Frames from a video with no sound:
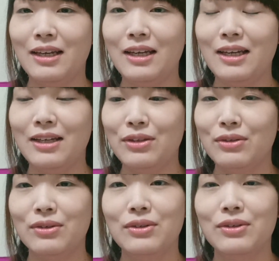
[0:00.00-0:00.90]
えっ、ー、
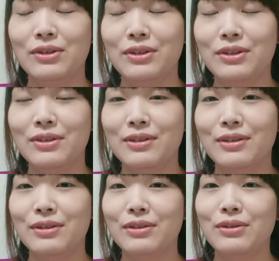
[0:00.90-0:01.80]
と
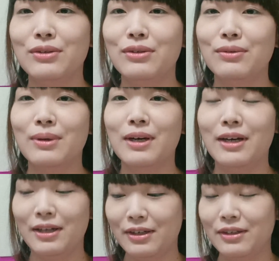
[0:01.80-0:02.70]
今日
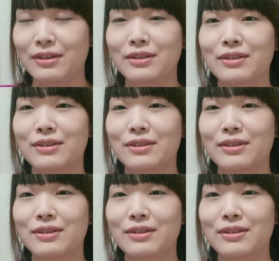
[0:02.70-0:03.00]
は